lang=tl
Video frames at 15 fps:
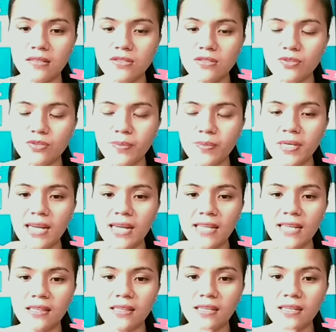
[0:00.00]
super
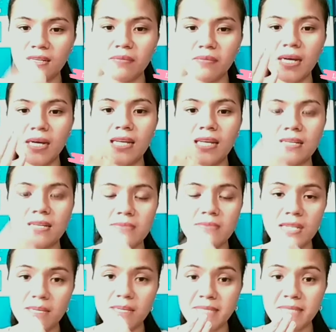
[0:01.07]
light lang ng mga li
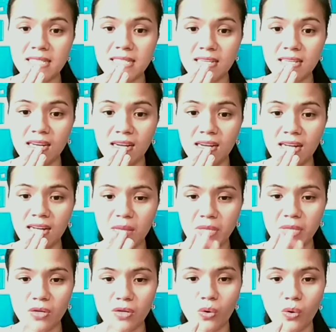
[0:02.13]
lipstick na
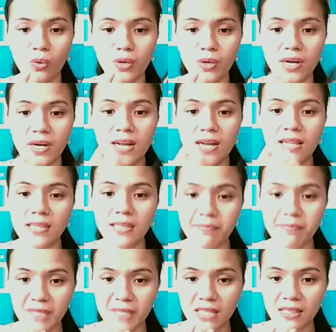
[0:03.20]
gamit ko or lip
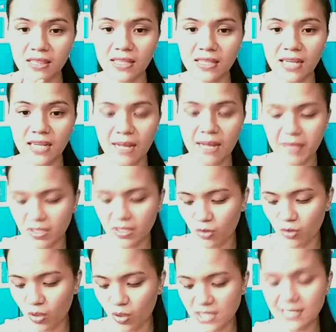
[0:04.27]
tint na gamit
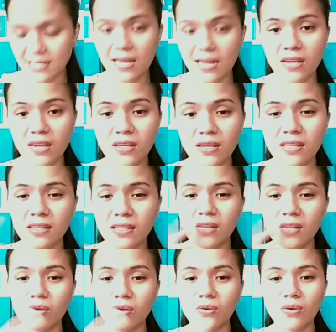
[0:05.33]
ko kasi ay, hindi
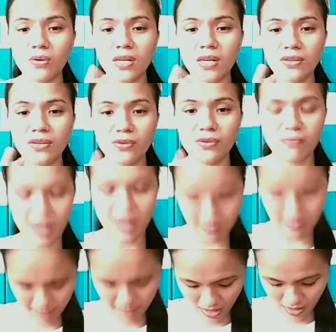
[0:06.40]
ko ano yung
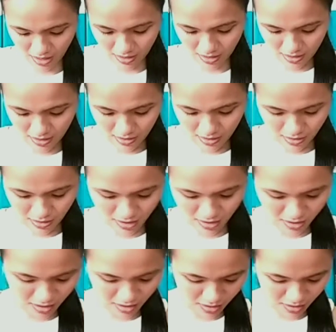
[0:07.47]
makapal na
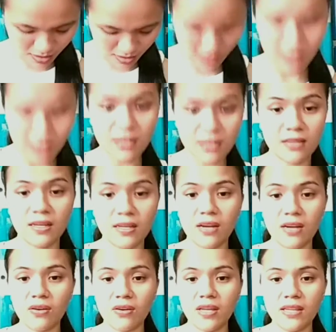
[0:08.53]
iirita
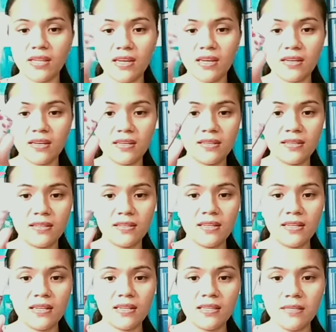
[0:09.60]
ako and then
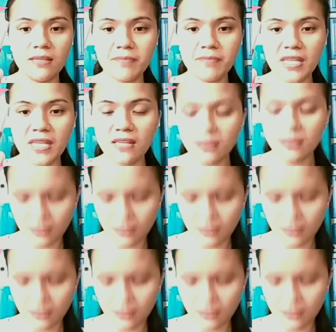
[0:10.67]
lip tint